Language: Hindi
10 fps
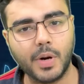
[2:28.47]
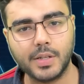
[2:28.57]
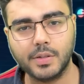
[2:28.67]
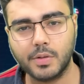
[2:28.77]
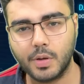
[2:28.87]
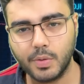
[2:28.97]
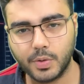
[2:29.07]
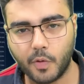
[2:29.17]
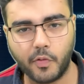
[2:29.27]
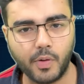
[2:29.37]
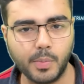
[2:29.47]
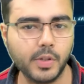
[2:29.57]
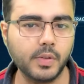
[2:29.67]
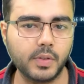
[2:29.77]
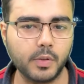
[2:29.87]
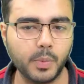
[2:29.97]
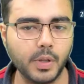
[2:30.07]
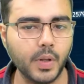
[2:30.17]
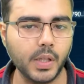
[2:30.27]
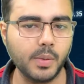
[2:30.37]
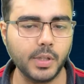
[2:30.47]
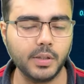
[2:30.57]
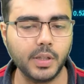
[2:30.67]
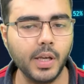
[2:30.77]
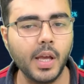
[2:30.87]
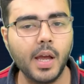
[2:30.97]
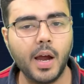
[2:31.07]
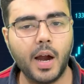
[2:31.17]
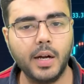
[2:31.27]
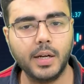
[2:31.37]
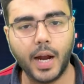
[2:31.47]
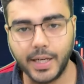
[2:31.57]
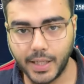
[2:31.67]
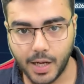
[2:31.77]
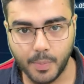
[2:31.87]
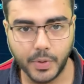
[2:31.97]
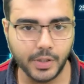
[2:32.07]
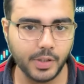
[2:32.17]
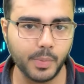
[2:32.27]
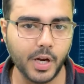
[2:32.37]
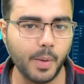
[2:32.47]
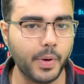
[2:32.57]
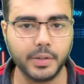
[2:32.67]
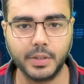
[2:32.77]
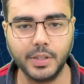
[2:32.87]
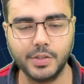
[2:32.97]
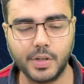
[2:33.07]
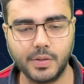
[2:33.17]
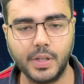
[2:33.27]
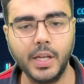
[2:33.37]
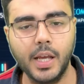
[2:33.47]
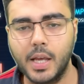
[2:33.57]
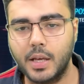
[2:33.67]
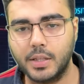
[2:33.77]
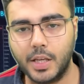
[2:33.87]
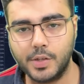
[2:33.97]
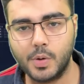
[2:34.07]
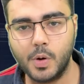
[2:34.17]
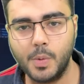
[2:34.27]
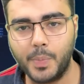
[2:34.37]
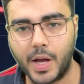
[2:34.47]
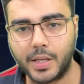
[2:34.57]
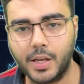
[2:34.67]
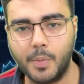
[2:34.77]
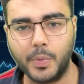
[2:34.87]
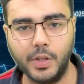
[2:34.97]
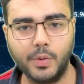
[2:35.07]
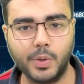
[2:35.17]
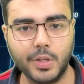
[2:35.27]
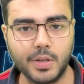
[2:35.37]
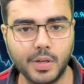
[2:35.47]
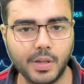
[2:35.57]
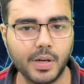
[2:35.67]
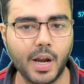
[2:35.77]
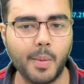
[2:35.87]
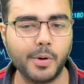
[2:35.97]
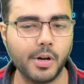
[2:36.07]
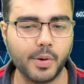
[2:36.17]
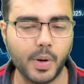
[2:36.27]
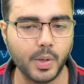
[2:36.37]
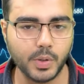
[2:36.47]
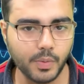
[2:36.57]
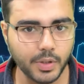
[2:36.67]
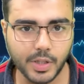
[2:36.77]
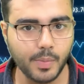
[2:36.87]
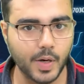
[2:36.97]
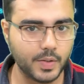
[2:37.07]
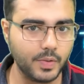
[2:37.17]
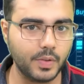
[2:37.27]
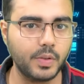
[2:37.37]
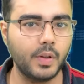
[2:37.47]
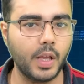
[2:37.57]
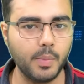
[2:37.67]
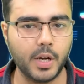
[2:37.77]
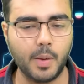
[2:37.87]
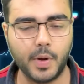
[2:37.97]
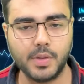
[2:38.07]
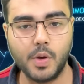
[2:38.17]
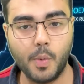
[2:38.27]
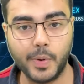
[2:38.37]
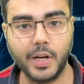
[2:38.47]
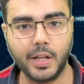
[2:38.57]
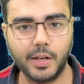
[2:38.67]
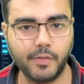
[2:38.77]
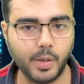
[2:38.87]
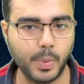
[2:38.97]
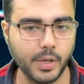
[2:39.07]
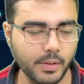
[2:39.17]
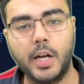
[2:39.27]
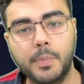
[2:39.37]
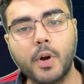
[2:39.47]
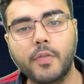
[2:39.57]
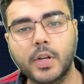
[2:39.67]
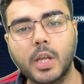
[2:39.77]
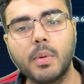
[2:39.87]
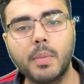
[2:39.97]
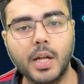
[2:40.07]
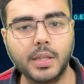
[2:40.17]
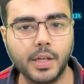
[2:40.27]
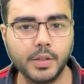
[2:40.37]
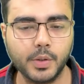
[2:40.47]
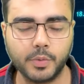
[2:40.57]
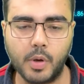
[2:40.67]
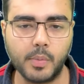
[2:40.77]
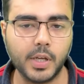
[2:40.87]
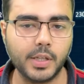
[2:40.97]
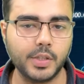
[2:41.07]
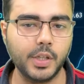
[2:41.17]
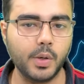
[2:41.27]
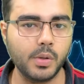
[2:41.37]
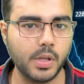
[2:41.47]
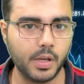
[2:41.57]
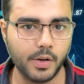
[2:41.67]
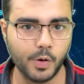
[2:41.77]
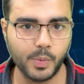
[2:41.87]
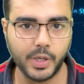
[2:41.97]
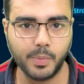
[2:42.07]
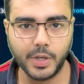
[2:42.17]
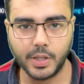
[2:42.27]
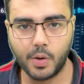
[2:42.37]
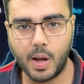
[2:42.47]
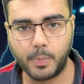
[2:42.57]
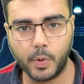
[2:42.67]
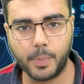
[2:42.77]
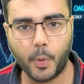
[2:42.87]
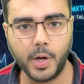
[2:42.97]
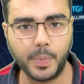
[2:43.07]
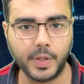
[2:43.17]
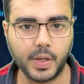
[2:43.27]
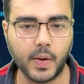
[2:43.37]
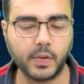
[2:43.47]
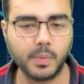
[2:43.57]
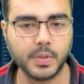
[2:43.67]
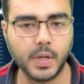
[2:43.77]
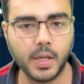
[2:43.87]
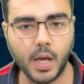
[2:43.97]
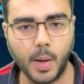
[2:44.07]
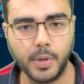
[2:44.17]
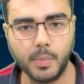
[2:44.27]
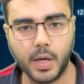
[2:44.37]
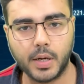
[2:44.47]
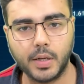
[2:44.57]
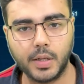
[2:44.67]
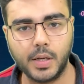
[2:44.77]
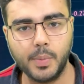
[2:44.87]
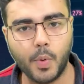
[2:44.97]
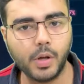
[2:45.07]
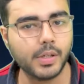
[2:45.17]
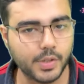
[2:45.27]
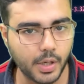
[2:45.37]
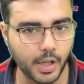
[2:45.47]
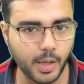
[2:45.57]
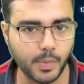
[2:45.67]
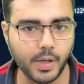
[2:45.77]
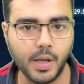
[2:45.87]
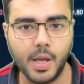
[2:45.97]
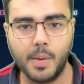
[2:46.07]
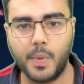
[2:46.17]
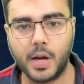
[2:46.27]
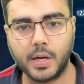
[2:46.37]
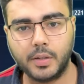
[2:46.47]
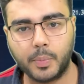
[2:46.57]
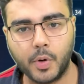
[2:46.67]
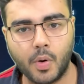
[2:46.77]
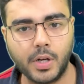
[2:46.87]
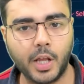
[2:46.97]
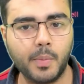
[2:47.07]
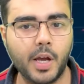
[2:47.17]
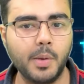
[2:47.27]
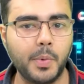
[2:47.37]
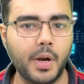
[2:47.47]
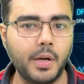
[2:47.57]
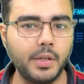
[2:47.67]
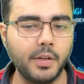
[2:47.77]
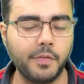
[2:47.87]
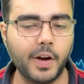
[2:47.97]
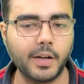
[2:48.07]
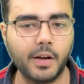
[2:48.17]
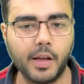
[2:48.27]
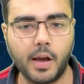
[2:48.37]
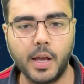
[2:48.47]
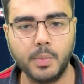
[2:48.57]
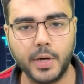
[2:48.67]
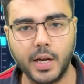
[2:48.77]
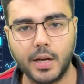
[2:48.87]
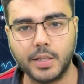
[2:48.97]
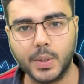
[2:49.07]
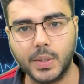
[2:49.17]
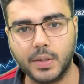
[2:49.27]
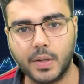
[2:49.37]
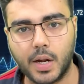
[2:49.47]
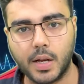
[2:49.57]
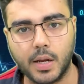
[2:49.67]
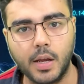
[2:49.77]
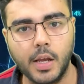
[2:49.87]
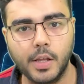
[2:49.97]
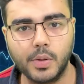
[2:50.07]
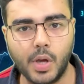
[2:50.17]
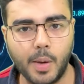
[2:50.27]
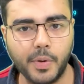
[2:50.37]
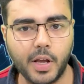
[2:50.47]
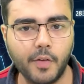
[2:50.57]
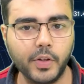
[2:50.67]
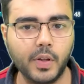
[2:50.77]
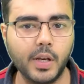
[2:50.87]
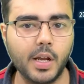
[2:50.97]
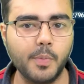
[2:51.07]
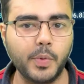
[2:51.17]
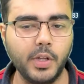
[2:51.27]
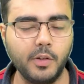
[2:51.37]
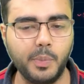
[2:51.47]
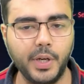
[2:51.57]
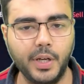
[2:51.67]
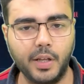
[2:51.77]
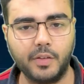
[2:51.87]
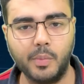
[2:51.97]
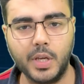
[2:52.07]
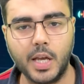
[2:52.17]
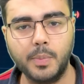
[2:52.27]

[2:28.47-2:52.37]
मार्जिन जो है वो सॉफ्टवेयर बिजनेसेस में ही ज्यादा बनते हैं एंड आई टी कंपनीज ही बना पाती हैं जनरली ये जो बाकी कंपनीज होती है जिनके अंदर कैपिटल रिक्वायर्ड होता है वो इतने मार्जिन नहीं बना पाते हैं ऑपरेटिंग लेवल पर नेट प्रॉफिट की भी बात करें तो उसमें हमें एक अच्छी ग्रोथ देखने को मिली बट देखो आपको एक पॉइंट पता है क्या समझना है कि अभी मार्केट के लिए बहुत अच्छा टाइम है मार्केट्स अपने ऑल टाइम हाई पे एंड इनफैक्ट नए हाई ब्रेक करते हुए नजर आ रहा है तो यहाँ पे काफी सारी कंपनीज बीट एस एम ई